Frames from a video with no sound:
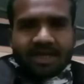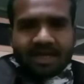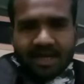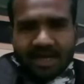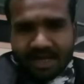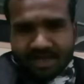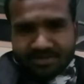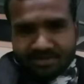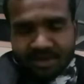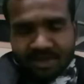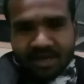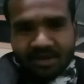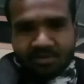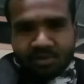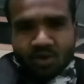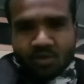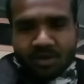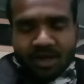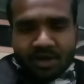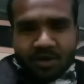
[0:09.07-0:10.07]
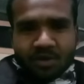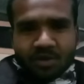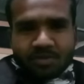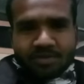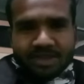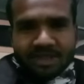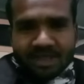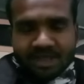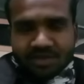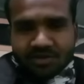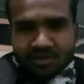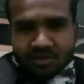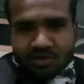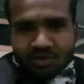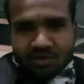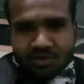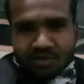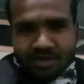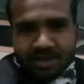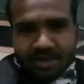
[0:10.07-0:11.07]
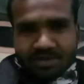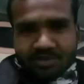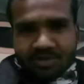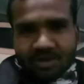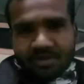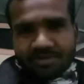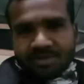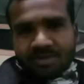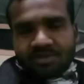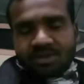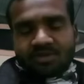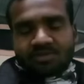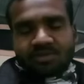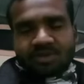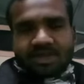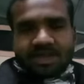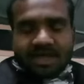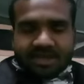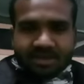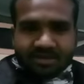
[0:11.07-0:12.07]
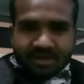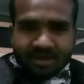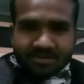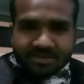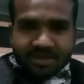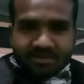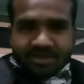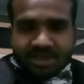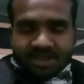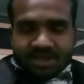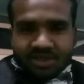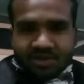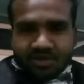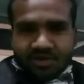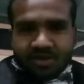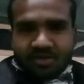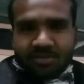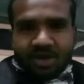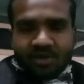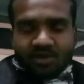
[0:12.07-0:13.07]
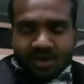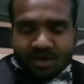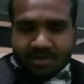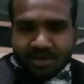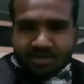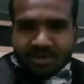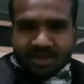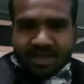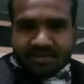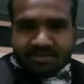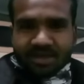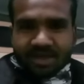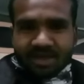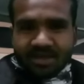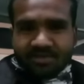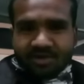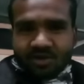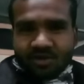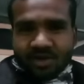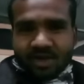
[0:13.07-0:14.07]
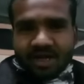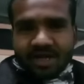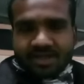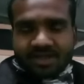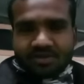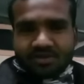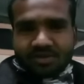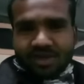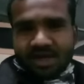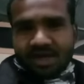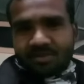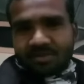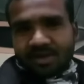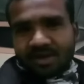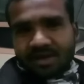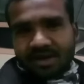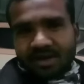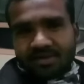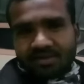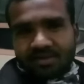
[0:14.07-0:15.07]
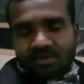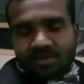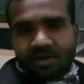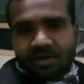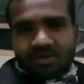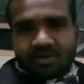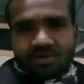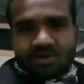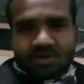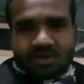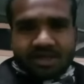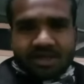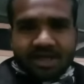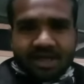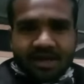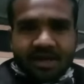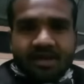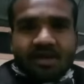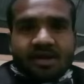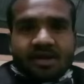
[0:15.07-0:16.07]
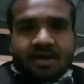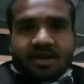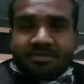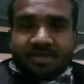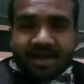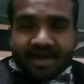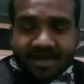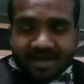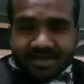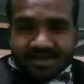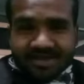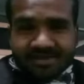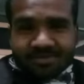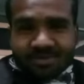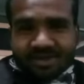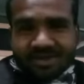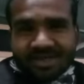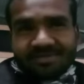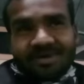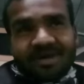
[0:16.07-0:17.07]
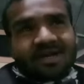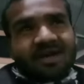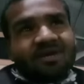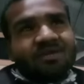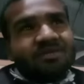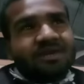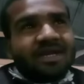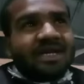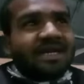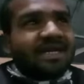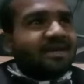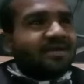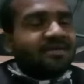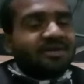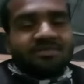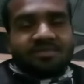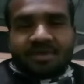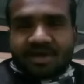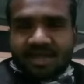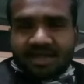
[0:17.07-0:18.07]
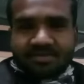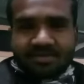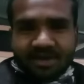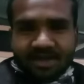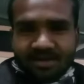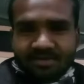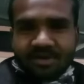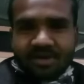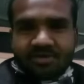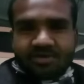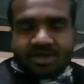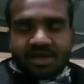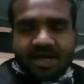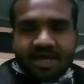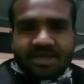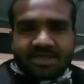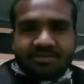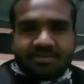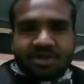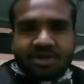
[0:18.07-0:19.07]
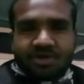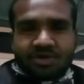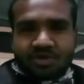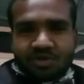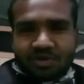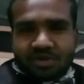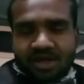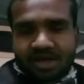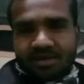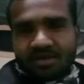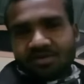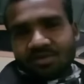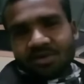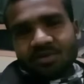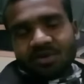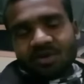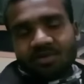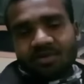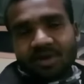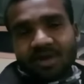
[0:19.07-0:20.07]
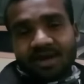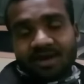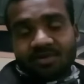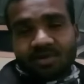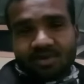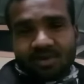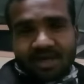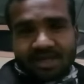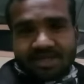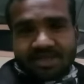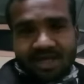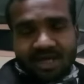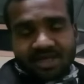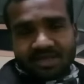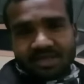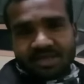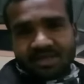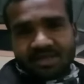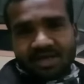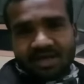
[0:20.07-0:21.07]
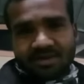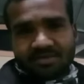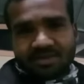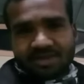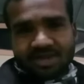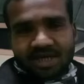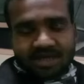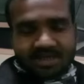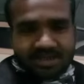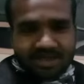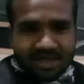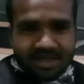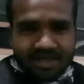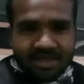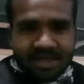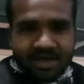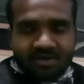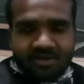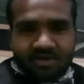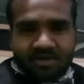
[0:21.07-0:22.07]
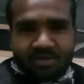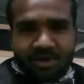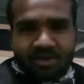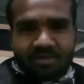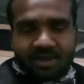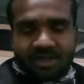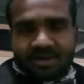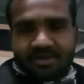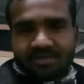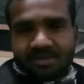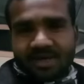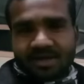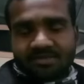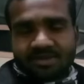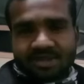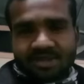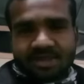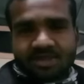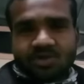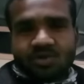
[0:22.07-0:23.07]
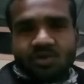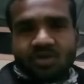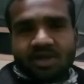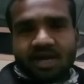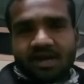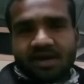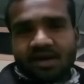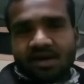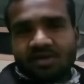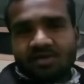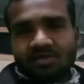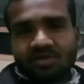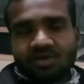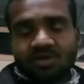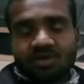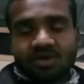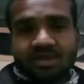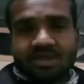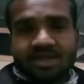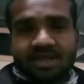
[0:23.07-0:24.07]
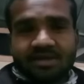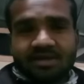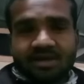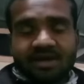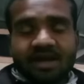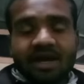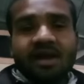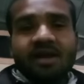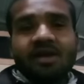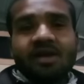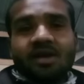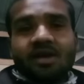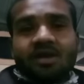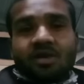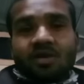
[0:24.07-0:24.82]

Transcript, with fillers: हे गाइस वेलकम टू माय यूट्यूब चैनल सो दोस्तों कैसे हो आप सभी उम्मीद करता हूँ आप सभी अच्छे होंगे मैं हूँ अभी मदन महल का और यहाँ से हूँ ना अपना ट्रैवल ब्लॉग जो कि है मैं नरसिंहपुर से बैठा हूँ लेकिन अभी मदन महल में हूँ यहाँ से वीडियो शूट कर रहा हूँ क्योंकि मेरा मोबाइल चार्ज नहीं था अभी चार्ज कर लिया है और मैं मदन महल से शूट कर रहा हूँ जो कि चल रहा